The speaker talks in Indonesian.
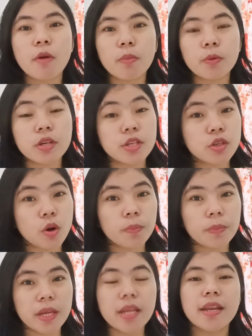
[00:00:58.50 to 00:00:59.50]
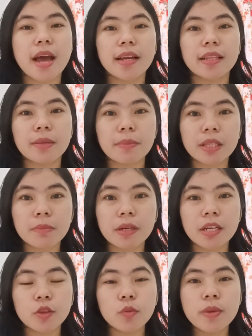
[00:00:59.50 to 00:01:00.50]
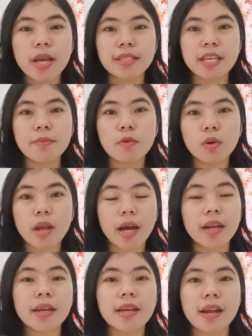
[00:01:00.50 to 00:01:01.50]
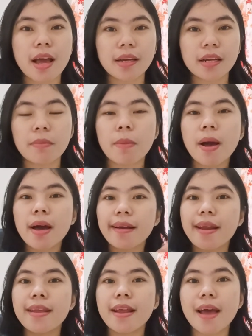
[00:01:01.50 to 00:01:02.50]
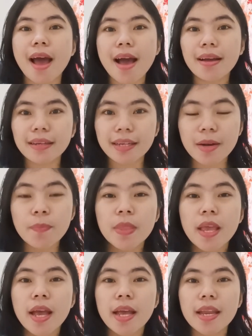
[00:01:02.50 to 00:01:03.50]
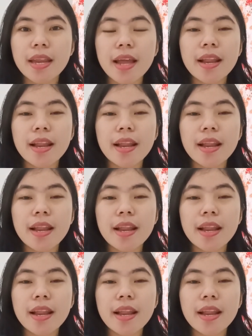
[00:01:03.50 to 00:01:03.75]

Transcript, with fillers: maupun di Shopee, dan teman-teman itu biasanya menggunakan radian acne. Memang radian acne ini